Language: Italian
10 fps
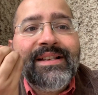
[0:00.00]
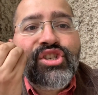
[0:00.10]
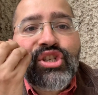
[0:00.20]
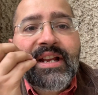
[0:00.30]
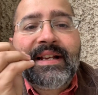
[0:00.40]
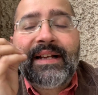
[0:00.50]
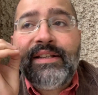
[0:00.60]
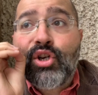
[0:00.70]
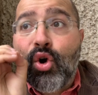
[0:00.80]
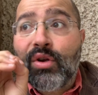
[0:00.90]
cerca
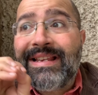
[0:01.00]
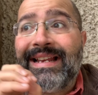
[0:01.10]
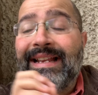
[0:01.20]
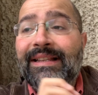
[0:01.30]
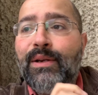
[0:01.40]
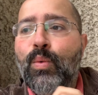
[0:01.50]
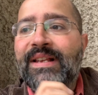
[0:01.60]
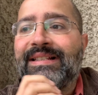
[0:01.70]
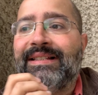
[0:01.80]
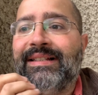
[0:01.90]
di cogliere
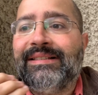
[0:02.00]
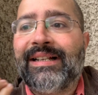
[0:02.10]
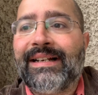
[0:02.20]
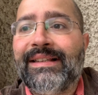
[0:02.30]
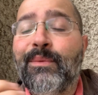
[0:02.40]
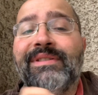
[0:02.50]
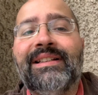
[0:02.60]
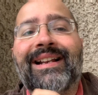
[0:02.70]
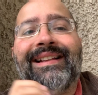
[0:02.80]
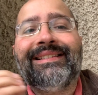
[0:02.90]
di, tre, di queste
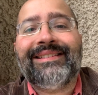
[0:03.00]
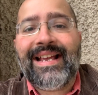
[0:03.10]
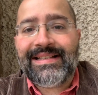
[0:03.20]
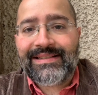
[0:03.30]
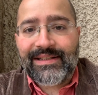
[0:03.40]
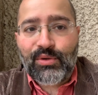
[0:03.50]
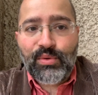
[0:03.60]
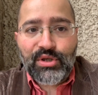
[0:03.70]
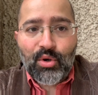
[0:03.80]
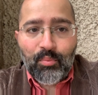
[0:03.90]
tre teste di
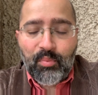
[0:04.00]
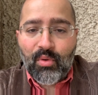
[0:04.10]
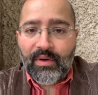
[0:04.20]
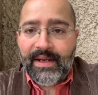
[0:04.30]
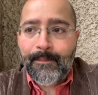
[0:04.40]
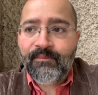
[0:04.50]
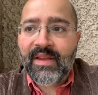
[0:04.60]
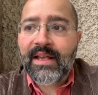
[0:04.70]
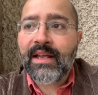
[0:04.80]
cui si compone